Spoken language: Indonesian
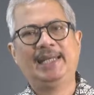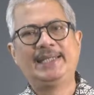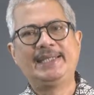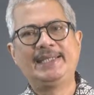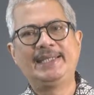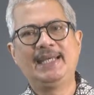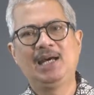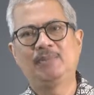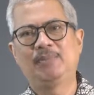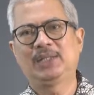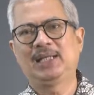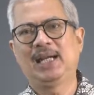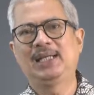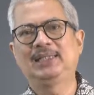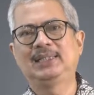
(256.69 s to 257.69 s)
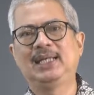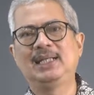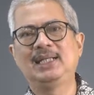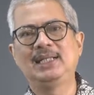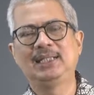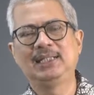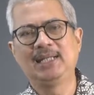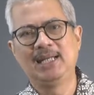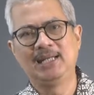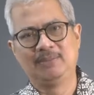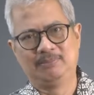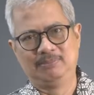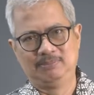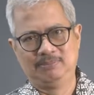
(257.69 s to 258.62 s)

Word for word: yang berkaitan dengan